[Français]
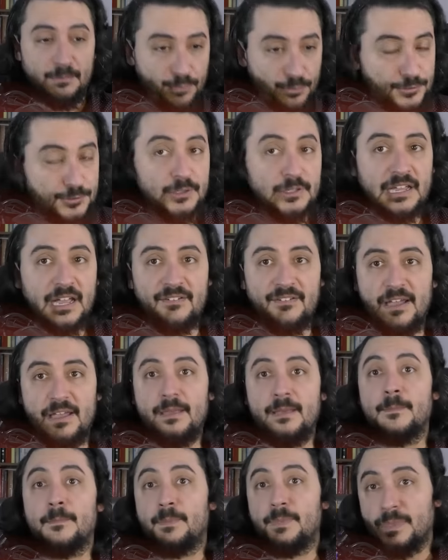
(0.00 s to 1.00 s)
plus de
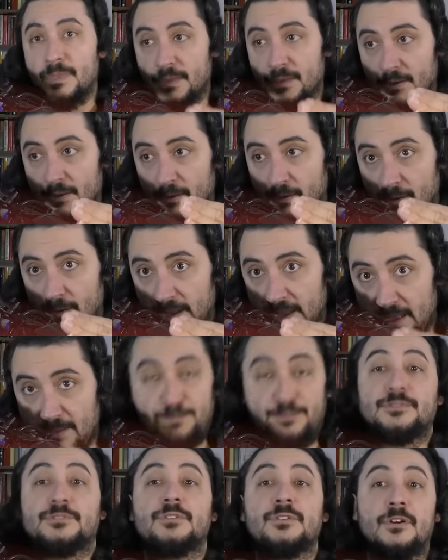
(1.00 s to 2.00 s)
travail et
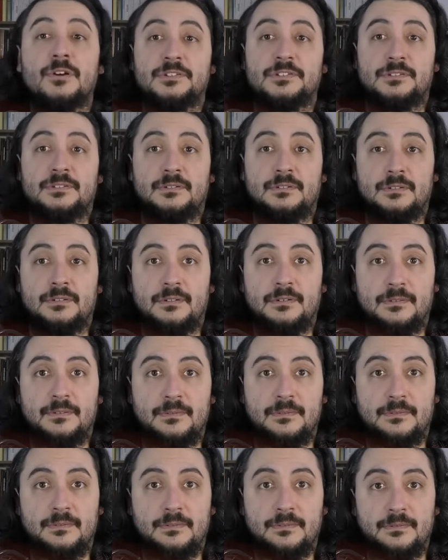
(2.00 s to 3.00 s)
plus de gosses.
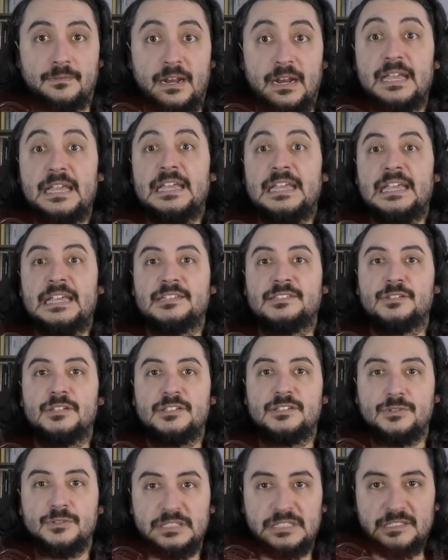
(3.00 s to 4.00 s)
Et,
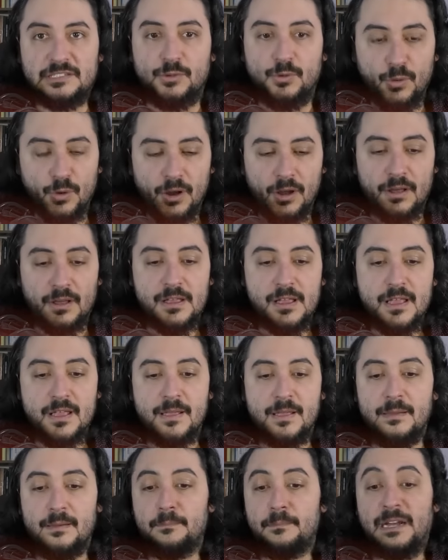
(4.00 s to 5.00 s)
ce discours,
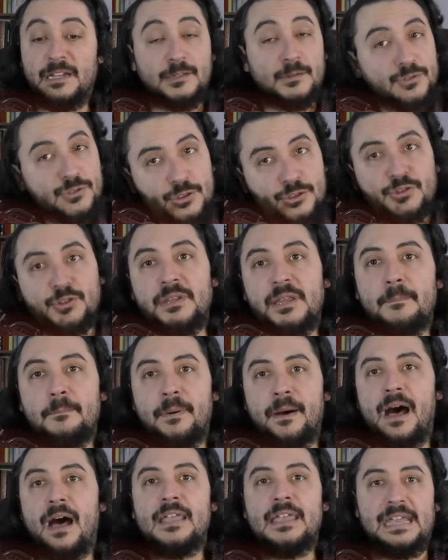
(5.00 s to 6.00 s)
par exemple, je le tenais
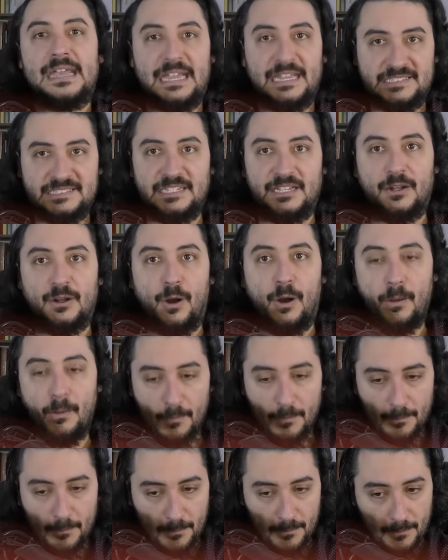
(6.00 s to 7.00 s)
pas il y a 4-5
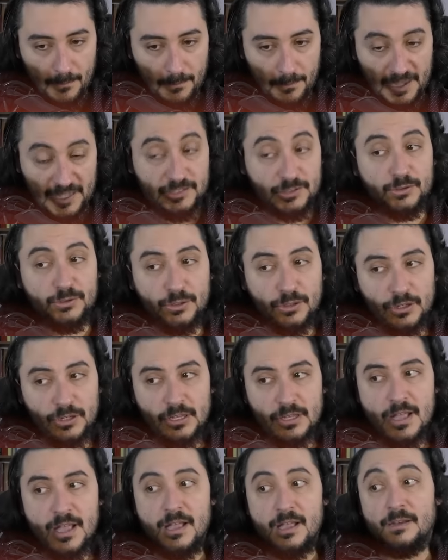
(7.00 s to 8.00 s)
ans parce que
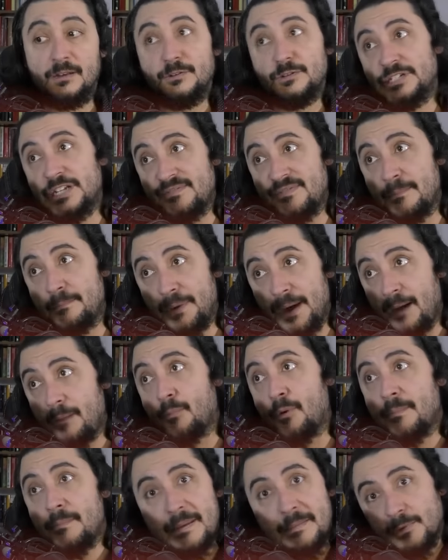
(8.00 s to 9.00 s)
je l'avais pas
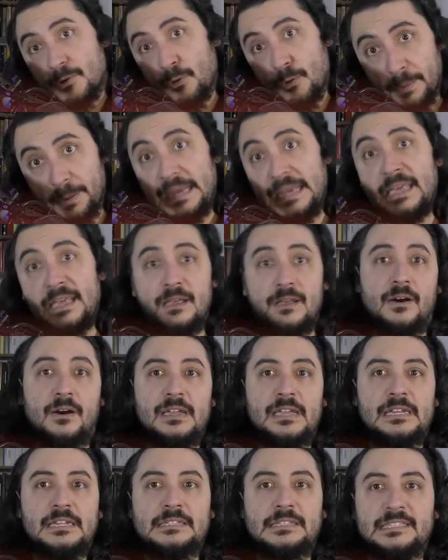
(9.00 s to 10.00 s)
moi-même compris en
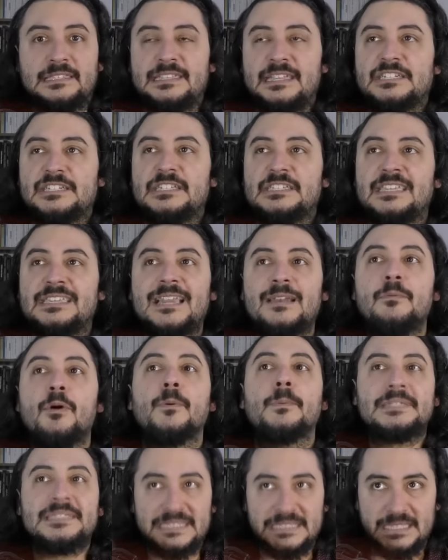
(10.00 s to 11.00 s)
réalité. C'est-à-dire, j'étais tellement
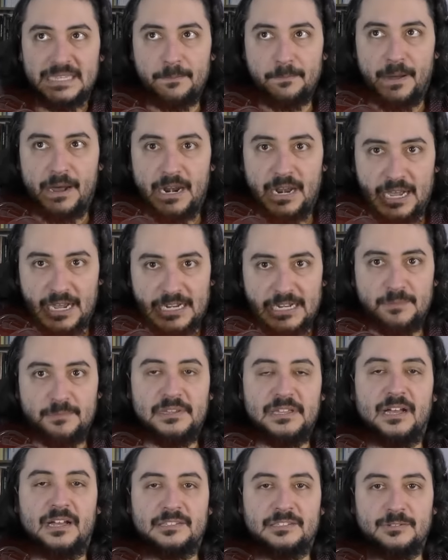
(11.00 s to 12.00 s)
obsédé par l'arrêt de
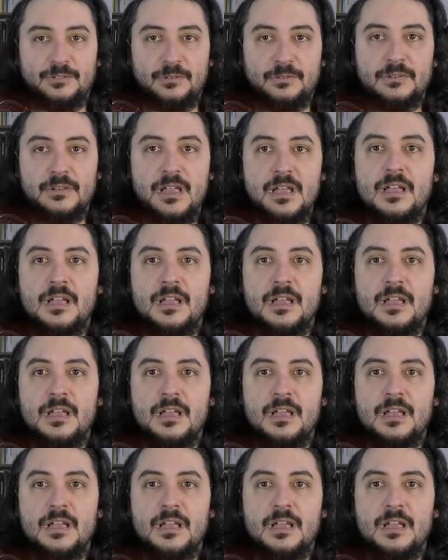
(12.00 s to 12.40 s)
l'immigration